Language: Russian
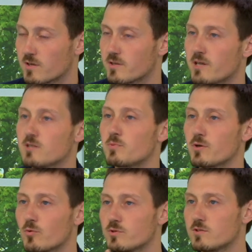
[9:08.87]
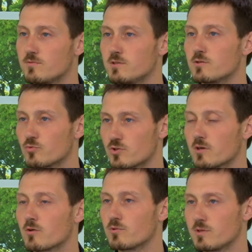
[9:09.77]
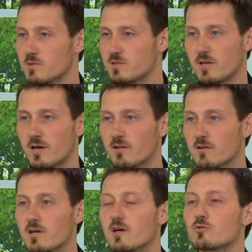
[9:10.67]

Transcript: когда они приходят, видят уже какой-то материал,